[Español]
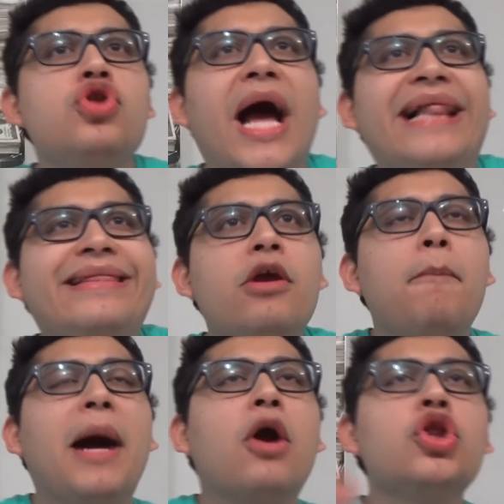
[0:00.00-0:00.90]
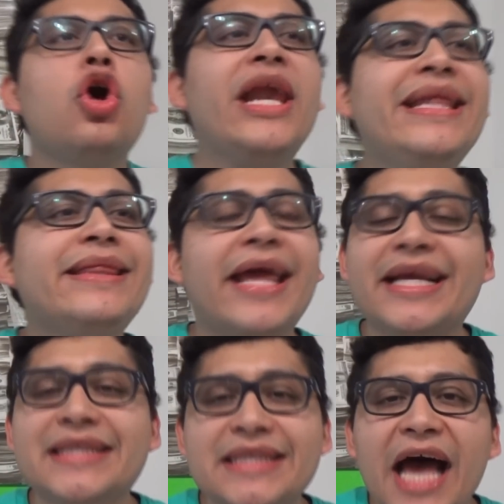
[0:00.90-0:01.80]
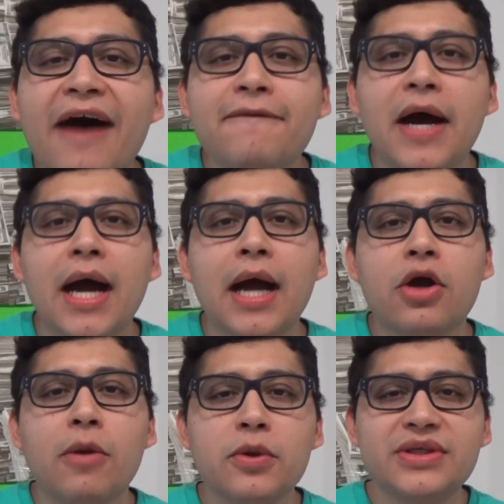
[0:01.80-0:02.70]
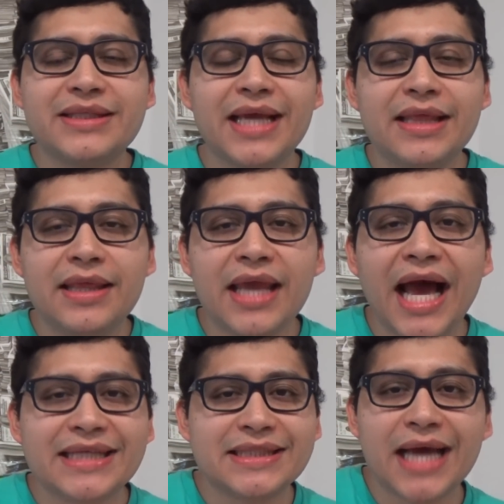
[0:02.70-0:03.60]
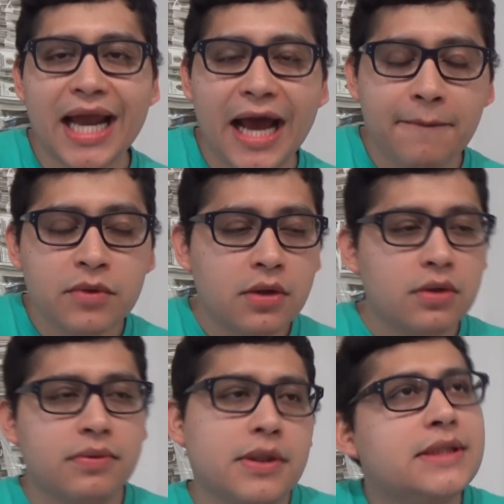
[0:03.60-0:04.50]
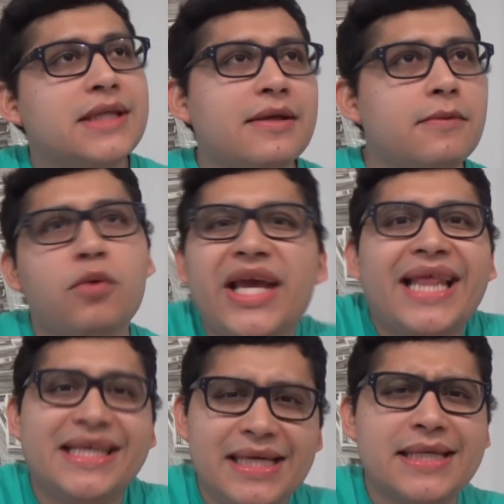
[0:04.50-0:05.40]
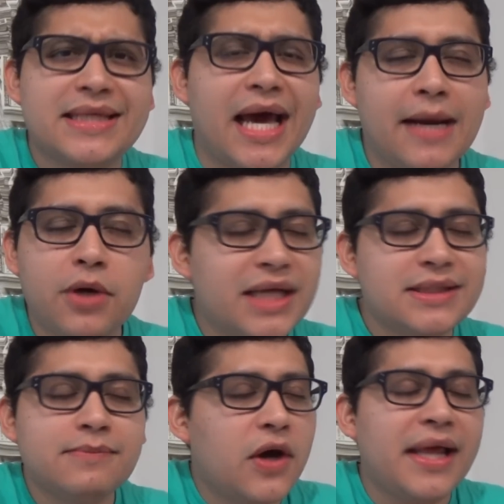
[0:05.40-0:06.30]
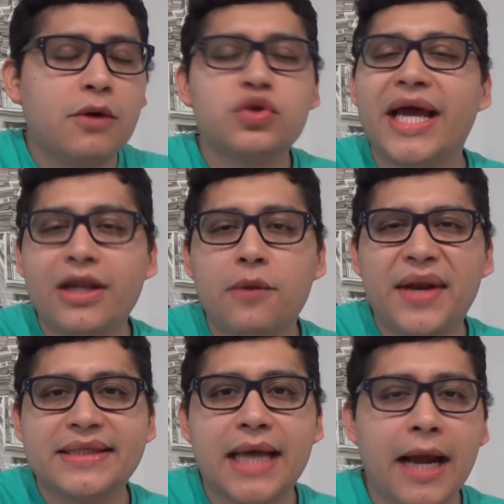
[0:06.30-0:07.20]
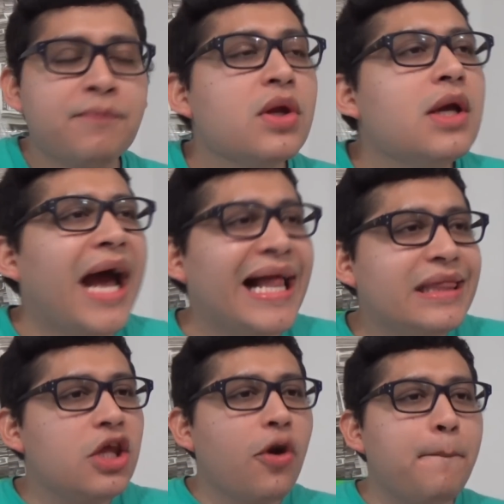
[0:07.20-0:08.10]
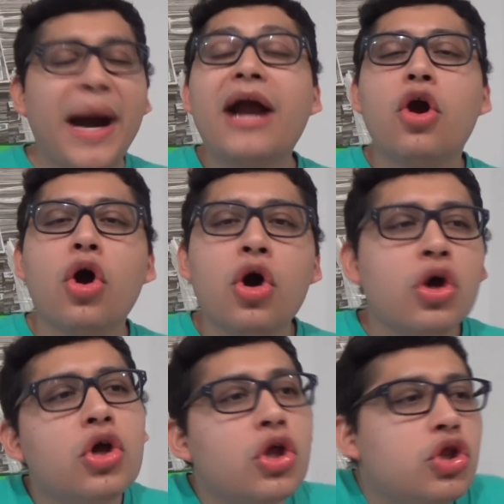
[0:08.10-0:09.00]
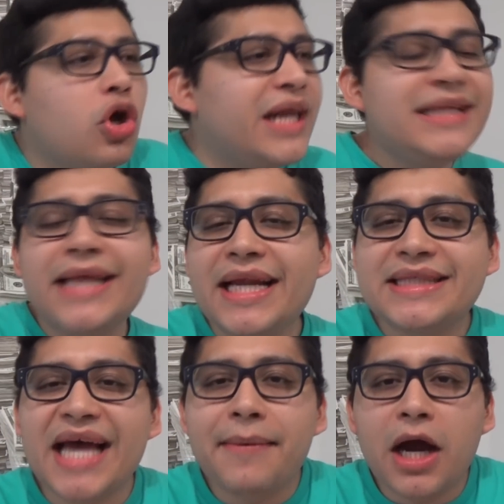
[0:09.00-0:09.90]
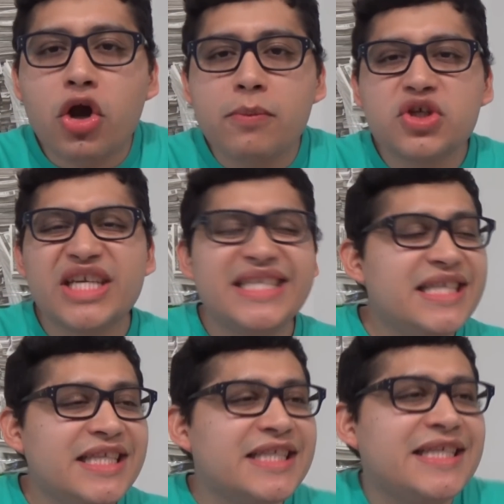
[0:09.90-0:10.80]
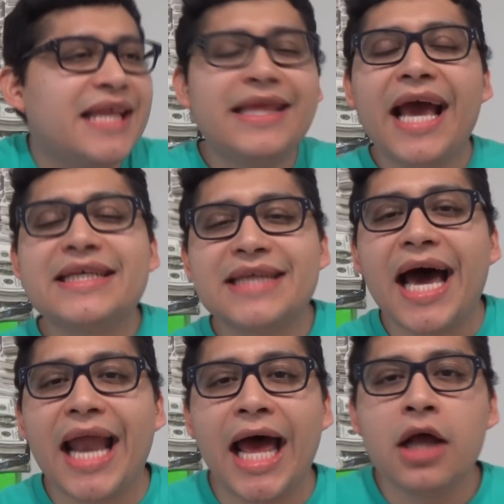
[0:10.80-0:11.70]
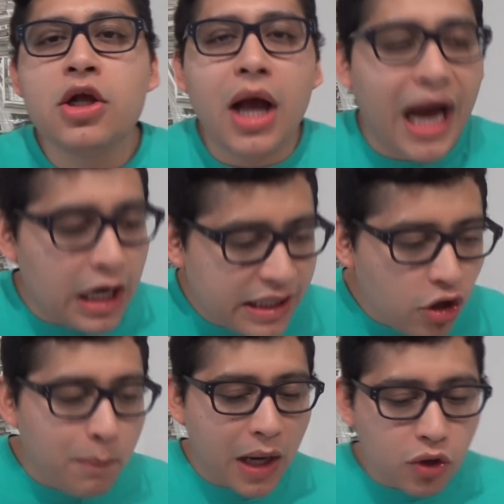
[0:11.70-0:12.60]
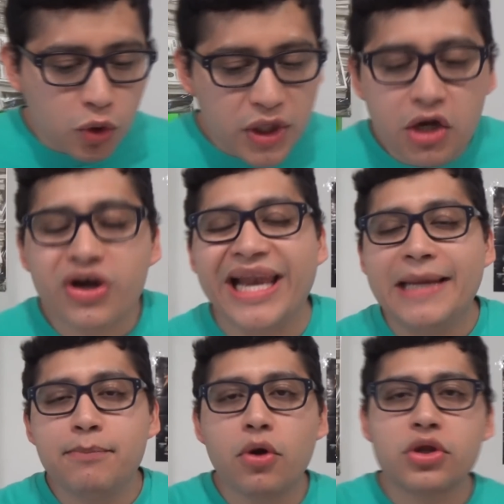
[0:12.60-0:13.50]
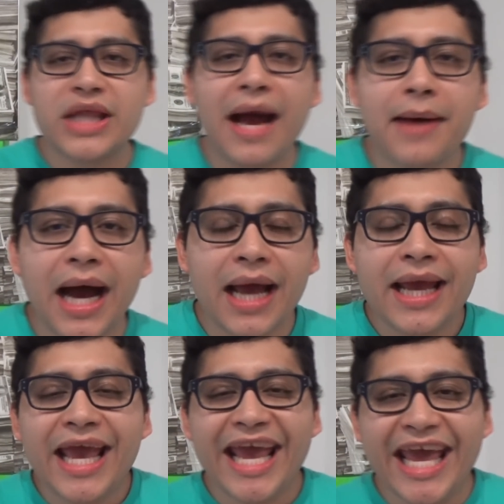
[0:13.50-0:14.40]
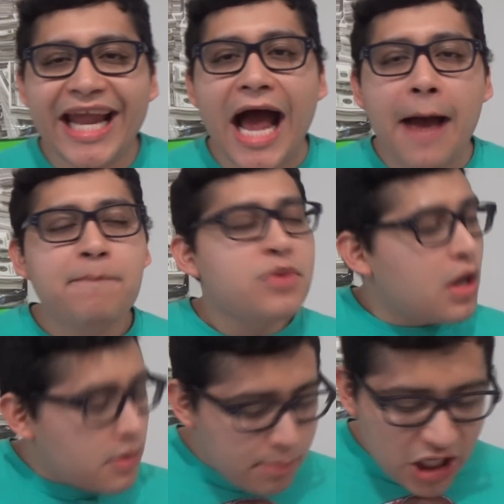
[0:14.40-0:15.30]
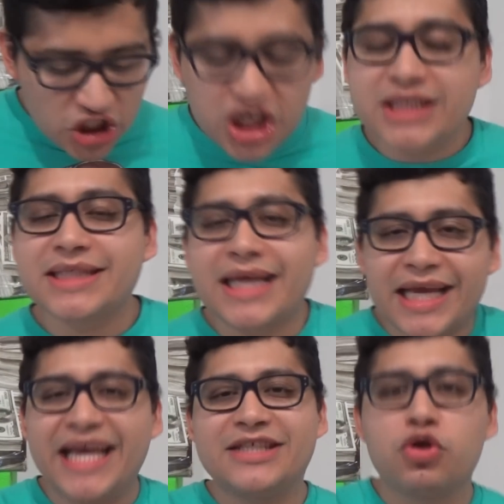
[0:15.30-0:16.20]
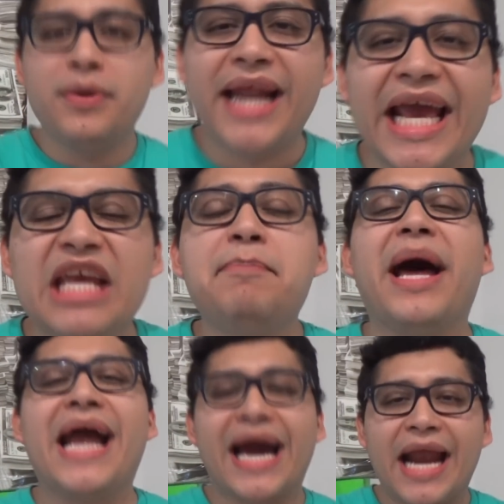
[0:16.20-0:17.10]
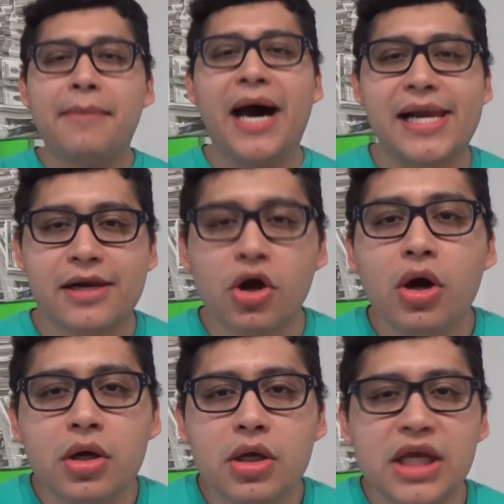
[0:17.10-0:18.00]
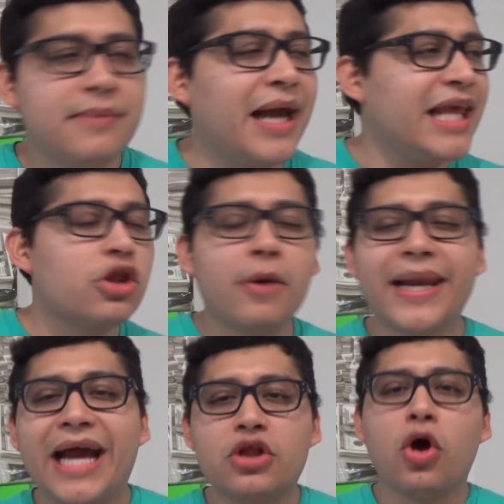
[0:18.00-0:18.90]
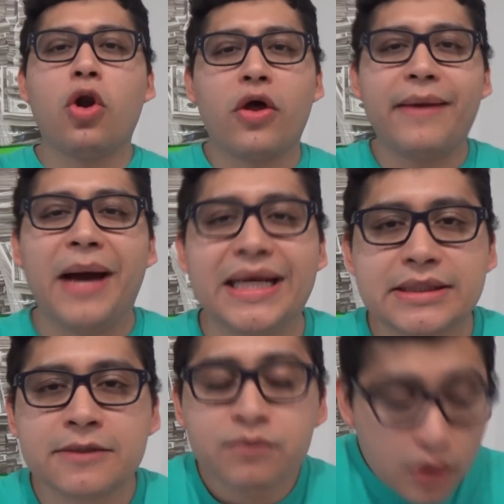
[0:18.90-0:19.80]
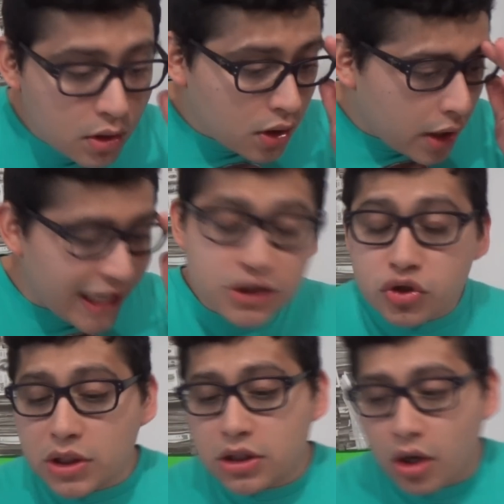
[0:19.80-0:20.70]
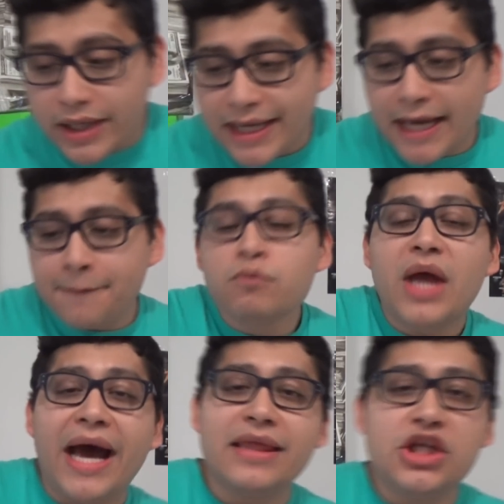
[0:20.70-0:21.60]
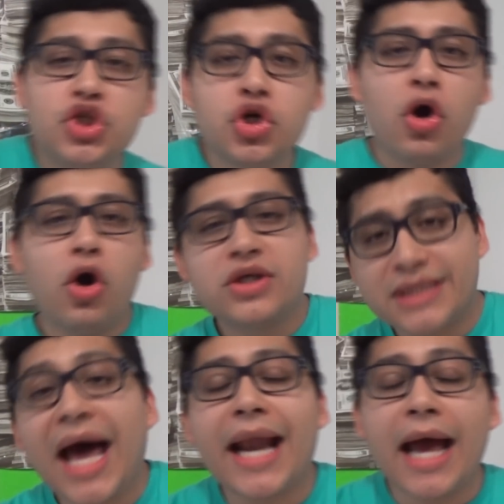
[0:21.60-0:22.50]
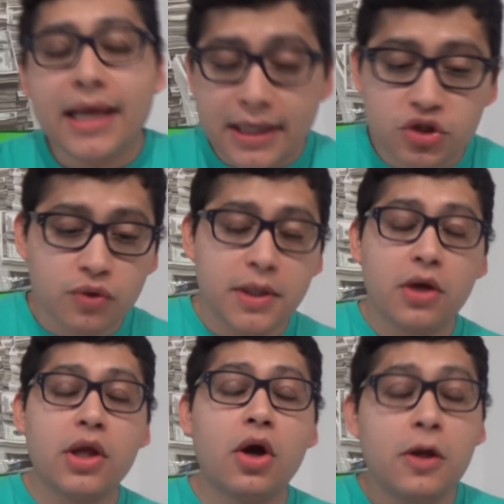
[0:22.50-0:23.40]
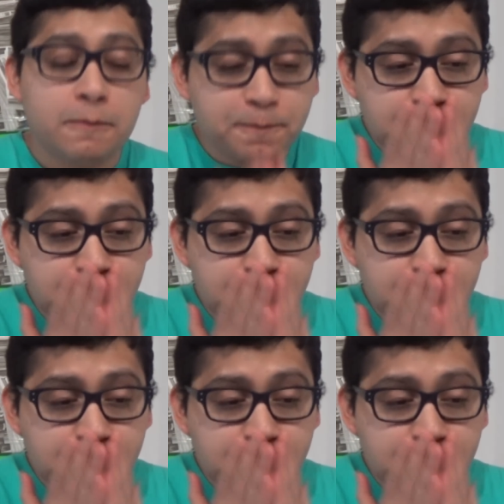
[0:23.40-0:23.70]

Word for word: al tío Paco no le interesaba cómo se sentía Sara. Es que voy a decir Sara, voy a, usar el nombre de Sara. Al tío Paco no le interesaba cómo se sentía Sara. Al tío Paco lo único que le importaba era pinches que estuviera ahí para grabar, ¿no? Y valiendo verga todo lo demás. Esto es lo que ha dicho Sara en su video de hoy.